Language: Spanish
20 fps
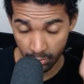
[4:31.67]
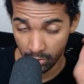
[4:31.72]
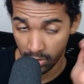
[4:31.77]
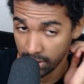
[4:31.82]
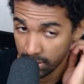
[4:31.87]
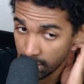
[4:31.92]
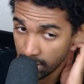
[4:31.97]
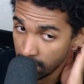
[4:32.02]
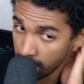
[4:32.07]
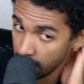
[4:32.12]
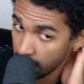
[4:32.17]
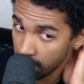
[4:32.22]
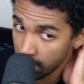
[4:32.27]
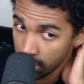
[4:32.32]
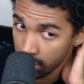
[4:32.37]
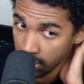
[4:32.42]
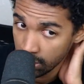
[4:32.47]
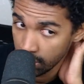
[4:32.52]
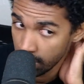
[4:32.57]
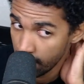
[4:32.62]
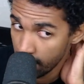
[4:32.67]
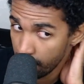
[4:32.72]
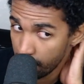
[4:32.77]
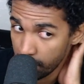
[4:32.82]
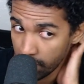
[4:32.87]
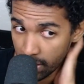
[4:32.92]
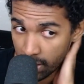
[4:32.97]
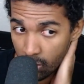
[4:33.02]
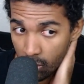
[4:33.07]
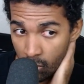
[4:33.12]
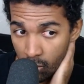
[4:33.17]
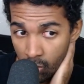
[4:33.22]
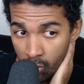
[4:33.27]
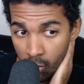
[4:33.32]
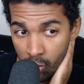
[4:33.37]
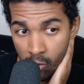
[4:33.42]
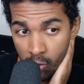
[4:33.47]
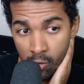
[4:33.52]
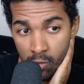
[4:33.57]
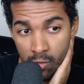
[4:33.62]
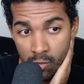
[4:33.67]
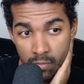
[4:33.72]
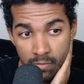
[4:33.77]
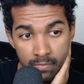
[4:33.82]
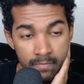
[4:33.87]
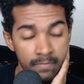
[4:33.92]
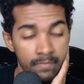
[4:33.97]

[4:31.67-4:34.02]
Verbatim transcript: puede hacer. Pero